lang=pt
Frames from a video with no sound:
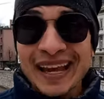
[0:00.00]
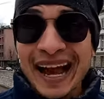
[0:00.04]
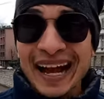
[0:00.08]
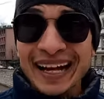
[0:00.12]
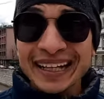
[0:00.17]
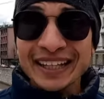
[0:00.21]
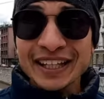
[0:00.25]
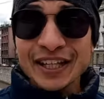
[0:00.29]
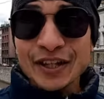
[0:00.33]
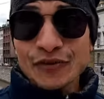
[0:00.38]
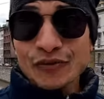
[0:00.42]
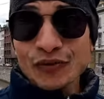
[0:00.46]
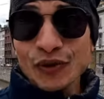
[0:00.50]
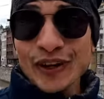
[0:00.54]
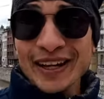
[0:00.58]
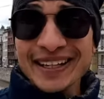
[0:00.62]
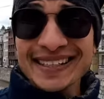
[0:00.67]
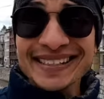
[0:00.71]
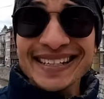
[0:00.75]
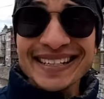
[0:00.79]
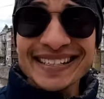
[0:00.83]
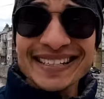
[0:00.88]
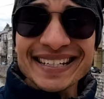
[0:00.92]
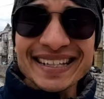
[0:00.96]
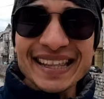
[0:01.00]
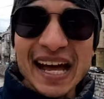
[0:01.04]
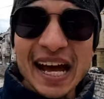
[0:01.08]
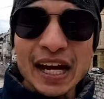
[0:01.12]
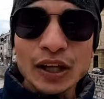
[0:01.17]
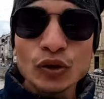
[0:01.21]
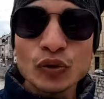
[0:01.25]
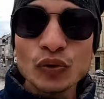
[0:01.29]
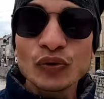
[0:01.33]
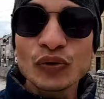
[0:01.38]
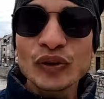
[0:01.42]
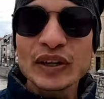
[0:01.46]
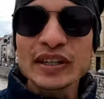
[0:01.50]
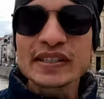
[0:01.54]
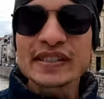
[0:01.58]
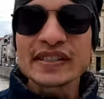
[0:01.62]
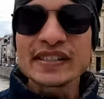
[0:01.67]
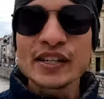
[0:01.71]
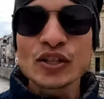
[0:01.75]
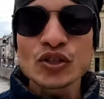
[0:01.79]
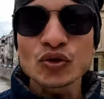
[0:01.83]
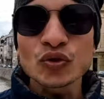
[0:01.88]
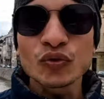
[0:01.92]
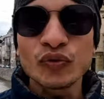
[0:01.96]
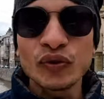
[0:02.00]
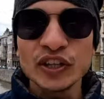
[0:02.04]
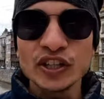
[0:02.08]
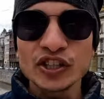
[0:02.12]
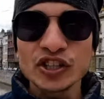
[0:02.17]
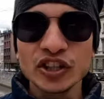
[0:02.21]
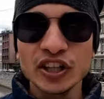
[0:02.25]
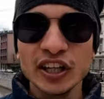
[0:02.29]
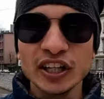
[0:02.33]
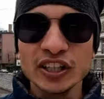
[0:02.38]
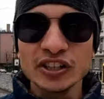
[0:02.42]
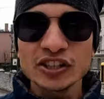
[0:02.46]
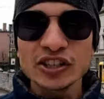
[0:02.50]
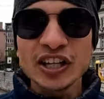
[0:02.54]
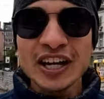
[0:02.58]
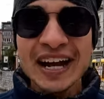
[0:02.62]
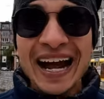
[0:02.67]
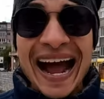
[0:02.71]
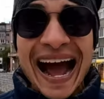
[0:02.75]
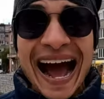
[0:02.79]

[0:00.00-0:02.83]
Aqui foi assassinado Francisco Ferdinand,